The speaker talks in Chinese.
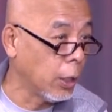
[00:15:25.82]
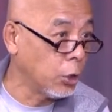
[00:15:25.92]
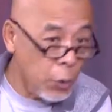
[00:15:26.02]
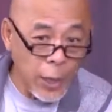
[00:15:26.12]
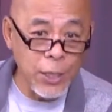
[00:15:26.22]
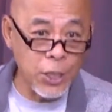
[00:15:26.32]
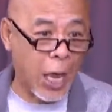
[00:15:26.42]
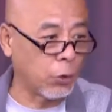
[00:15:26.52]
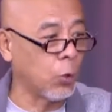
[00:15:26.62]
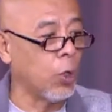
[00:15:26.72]
虽然
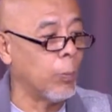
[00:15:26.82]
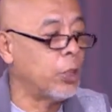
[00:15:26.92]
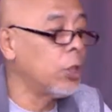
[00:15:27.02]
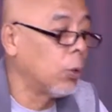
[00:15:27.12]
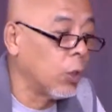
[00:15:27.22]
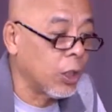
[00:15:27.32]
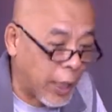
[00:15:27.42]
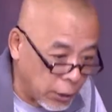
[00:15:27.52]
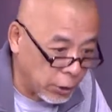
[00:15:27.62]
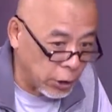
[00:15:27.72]
讲说我们赤裸裸
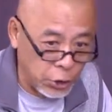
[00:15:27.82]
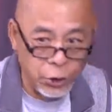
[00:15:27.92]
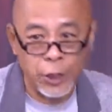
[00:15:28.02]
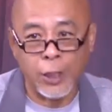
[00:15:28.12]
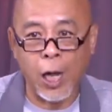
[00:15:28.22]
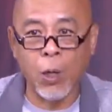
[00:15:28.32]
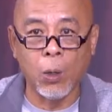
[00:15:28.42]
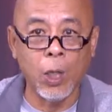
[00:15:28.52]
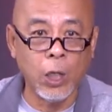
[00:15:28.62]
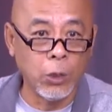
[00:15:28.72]
来到这个世界，然
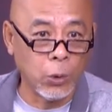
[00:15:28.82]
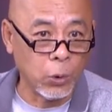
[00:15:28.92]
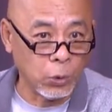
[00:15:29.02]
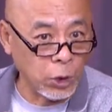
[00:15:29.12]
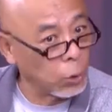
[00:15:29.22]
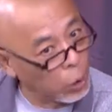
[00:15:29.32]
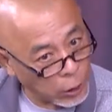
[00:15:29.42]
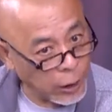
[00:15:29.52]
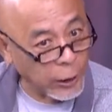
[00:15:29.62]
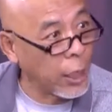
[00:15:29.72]
后又赤裸裸
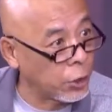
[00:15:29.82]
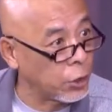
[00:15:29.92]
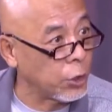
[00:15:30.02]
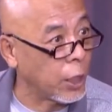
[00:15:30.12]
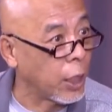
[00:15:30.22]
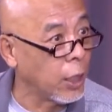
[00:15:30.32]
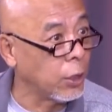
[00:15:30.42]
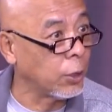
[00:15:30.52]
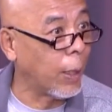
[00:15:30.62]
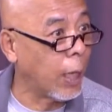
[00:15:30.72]
的离开世界，
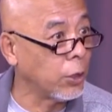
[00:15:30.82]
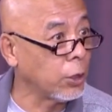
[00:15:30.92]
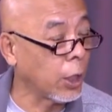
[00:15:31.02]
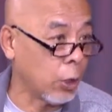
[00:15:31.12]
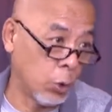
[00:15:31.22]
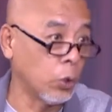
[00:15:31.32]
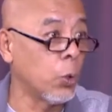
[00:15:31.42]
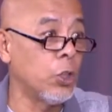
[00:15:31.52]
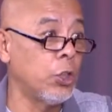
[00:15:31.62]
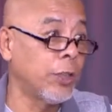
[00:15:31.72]
是吧？很多
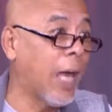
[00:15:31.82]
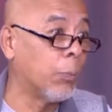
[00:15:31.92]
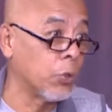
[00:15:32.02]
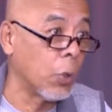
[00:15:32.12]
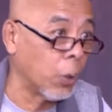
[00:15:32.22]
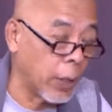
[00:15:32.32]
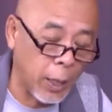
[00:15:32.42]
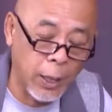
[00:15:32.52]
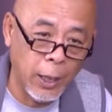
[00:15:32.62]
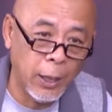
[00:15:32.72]
东西是带不走的。
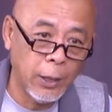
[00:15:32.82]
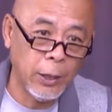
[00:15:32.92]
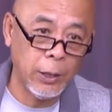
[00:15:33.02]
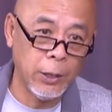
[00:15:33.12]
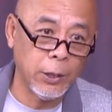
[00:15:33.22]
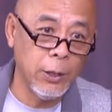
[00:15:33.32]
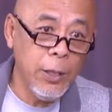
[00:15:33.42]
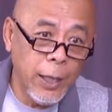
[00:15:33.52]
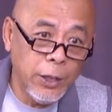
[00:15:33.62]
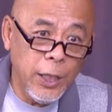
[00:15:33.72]

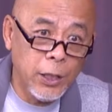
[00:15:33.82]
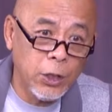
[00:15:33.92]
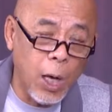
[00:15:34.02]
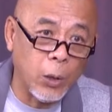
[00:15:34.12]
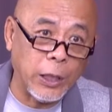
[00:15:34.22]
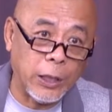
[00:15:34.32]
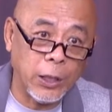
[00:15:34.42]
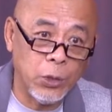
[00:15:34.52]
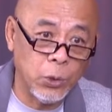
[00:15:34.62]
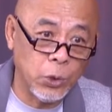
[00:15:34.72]
那这个道理
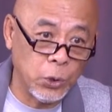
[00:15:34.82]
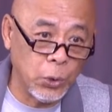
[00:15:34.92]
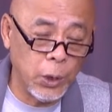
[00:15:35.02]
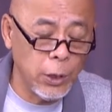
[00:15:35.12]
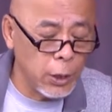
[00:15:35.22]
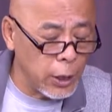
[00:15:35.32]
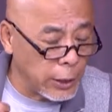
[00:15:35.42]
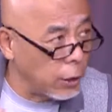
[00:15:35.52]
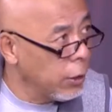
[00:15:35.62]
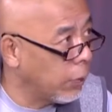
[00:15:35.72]
呢，就是说，那
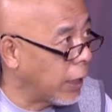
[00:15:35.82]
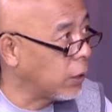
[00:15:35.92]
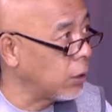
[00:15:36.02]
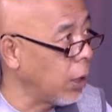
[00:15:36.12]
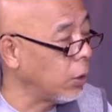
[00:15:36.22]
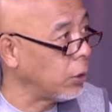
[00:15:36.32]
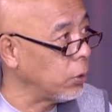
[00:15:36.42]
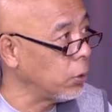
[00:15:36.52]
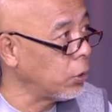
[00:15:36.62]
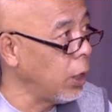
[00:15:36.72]
另外一个道理
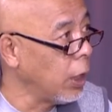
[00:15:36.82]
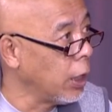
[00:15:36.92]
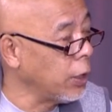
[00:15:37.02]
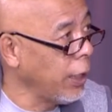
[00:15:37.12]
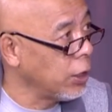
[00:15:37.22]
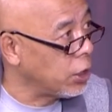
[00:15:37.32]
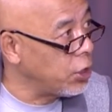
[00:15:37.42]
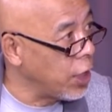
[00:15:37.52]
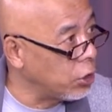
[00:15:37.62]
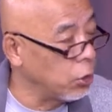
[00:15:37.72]
就是说，当你
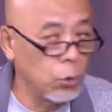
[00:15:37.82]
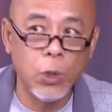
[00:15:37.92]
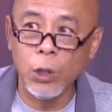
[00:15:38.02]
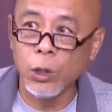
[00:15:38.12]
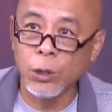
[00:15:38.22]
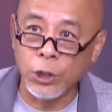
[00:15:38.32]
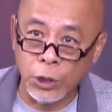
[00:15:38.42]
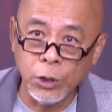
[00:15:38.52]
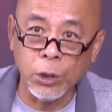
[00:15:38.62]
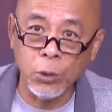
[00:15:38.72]
见识多、
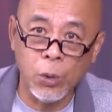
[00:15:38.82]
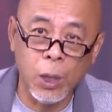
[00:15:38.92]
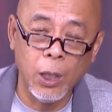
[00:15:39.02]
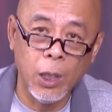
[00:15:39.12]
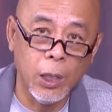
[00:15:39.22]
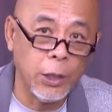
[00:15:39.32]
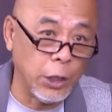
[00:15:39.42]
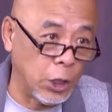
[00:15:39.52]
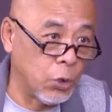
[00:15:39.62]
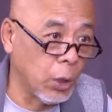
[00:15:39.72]
行程多，
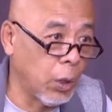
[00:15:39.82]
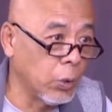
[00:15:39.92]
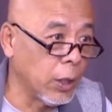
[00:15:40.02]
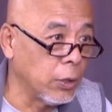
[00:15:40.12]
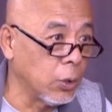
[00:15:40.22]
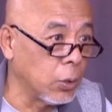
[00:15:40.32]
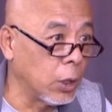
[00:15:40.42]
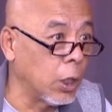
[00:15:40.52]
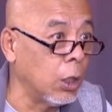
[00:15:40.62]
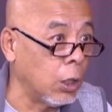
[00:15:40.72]
你最后呢，就
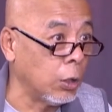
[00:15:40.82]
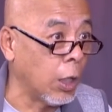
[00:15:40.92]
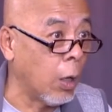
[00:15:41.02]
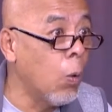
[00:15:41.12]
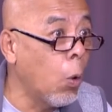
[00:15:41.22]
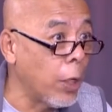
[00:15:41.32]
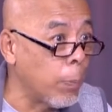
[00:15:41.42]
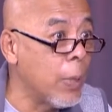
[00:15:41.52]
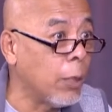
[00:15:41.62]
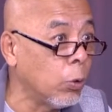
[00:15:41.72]
可能会
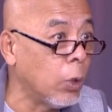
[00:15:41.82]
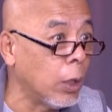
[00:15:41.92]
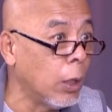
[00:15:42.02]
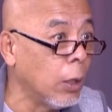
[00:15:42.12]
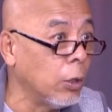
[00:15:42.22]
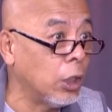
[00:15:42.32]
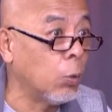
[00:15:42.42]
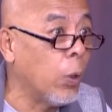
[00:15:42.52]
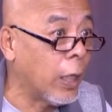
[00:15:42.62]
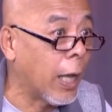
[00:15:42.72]
面对你
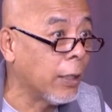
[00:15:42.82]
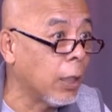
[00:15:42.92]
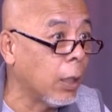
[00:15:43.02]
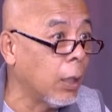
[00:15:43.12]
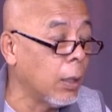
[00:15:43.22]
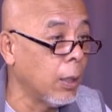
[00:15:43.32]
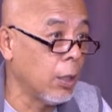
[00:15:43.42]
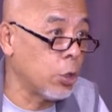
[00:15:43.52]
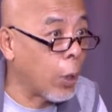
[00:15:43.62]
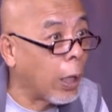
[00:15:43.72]
未来的
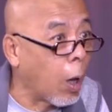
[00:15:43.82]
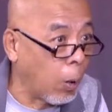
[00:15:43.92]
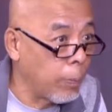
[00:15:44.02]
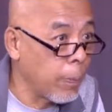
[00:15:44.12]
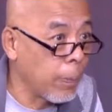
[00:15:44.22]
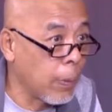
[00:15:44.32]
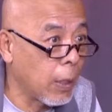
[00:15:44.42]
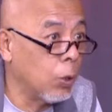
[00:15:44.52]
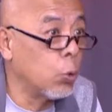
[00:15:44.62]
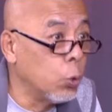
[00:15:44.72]
衰老、嗯、
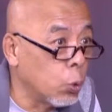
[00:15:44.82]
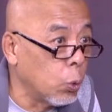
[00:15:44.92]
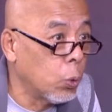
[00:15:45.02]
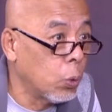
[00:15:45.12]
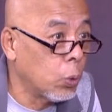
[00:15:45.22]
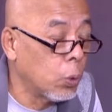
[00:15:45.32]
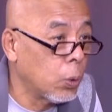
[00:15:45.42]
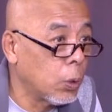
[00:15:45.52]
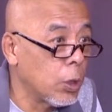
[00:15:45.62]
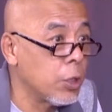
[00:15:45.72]
孤独、
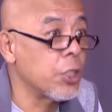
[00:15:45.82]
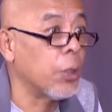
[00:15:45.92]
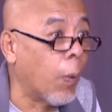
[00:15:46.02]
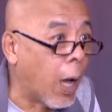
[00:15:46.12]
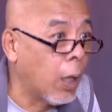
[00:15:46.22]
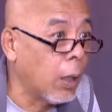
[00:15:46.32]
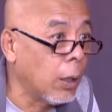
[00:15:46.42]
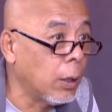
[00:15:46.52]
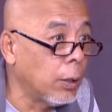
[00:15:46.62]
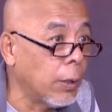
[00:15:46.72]
死亡
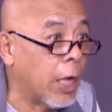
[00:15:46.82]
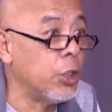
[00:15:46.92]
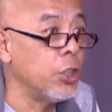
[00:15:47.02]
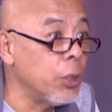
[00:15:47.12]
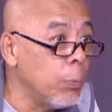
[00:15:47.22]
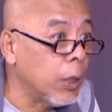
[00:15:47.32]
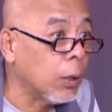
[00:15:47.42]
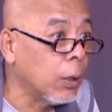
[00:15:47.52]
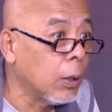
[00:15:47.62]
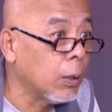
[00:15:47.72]
乃至疾病，
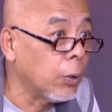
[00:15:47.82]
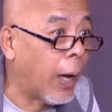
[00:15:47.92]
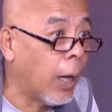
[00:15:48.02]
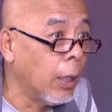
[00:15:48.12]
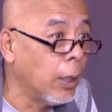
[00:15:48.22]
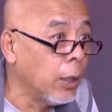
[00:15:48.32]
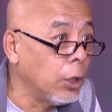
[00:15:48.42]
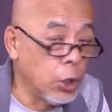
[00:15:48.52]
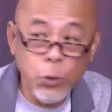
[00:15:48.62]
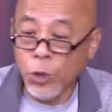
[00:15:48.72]
是吧？
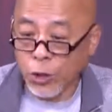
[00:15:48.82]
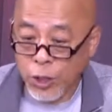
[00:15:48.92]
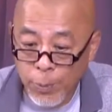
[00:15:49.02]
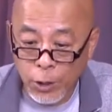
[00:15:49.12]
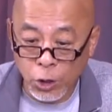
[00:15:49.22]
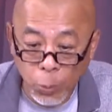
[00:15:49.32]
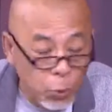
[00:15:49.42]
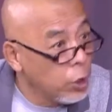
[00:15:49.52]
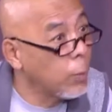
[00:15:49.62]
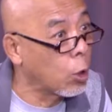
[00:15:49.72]
你遇到疾病，你就
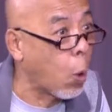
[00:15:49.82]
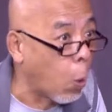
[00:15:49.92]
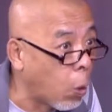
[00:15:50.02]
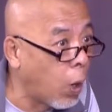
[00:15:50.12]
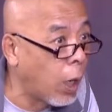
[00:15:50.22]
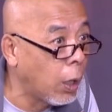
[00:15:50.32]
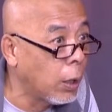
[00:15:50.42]
不会那么恐慌，